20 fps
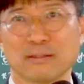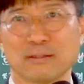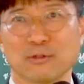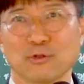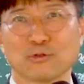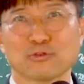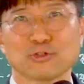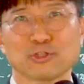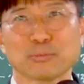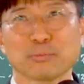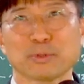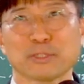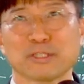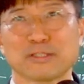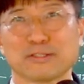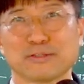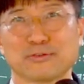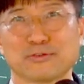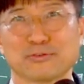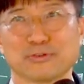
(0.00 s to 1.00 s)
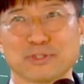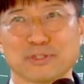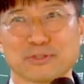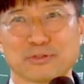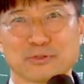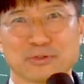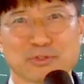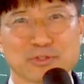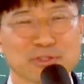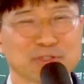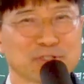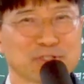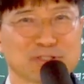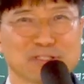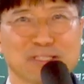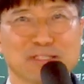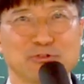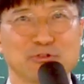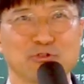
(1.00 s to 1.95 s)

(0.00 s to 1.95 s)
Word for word: 어떻게 받아들일 수 있겠어요? 33살